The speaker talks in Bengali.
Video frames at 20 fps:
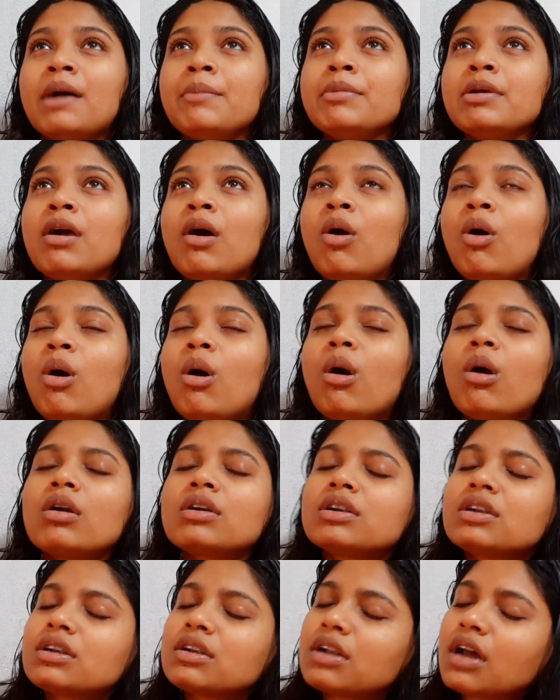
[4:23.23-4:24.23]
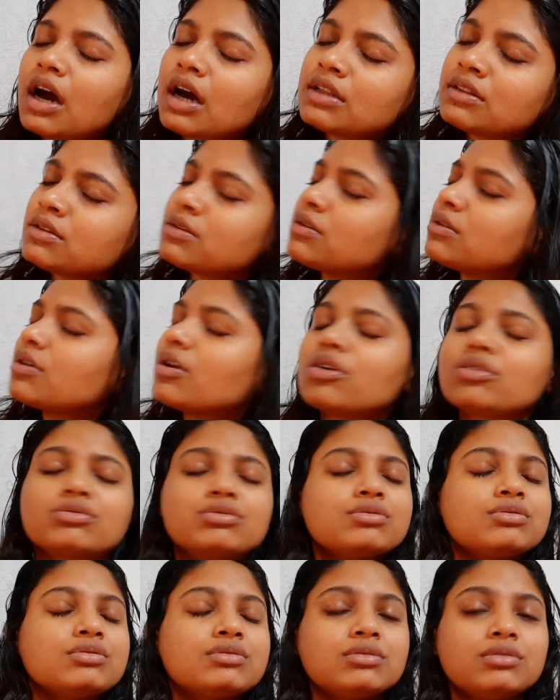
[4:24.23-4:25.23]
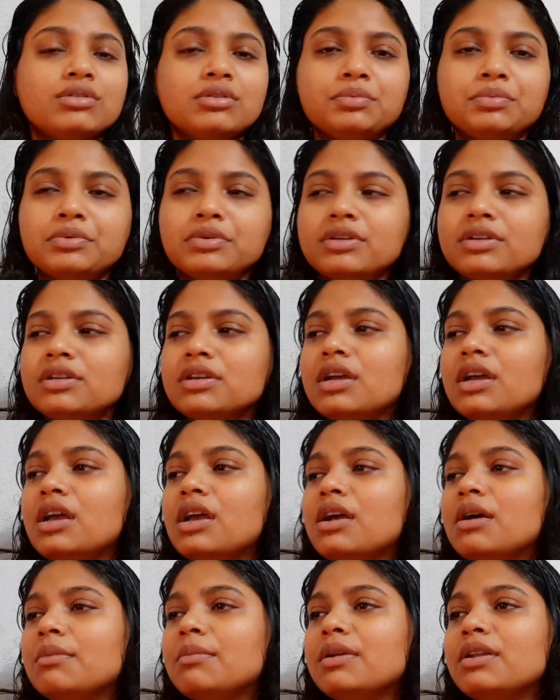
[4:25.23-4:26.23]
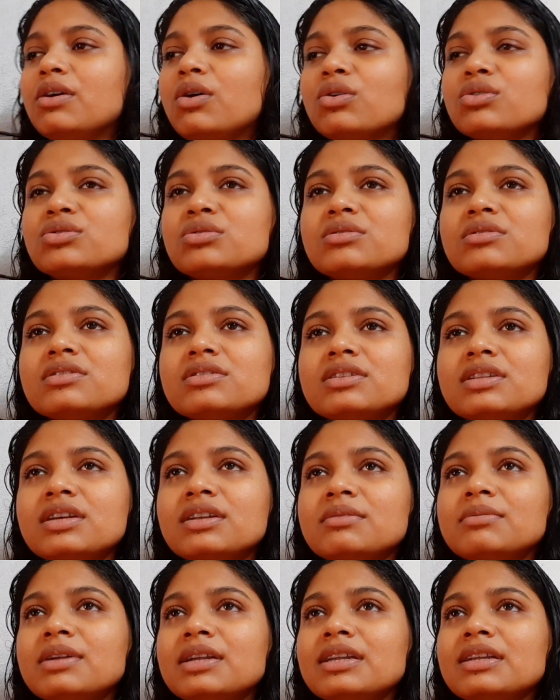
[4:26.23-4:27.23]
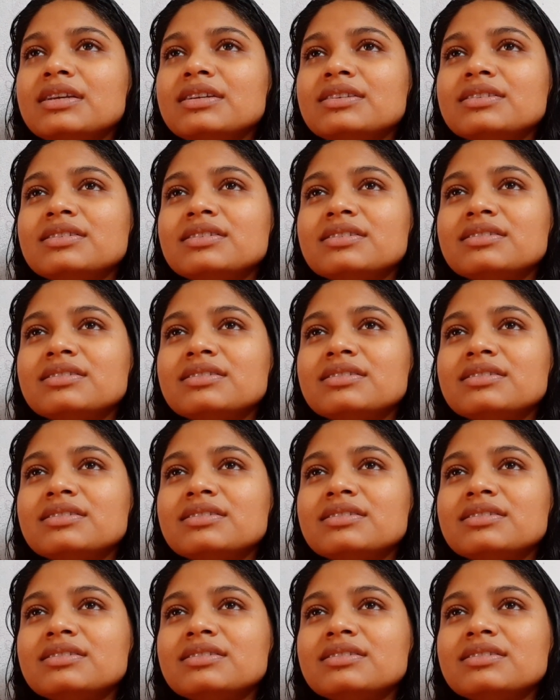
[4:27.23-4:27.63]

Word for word: আমি হট হঠাৎ করে অসুস্থ হয়ে পড়ি মানে অসুস্থের মানে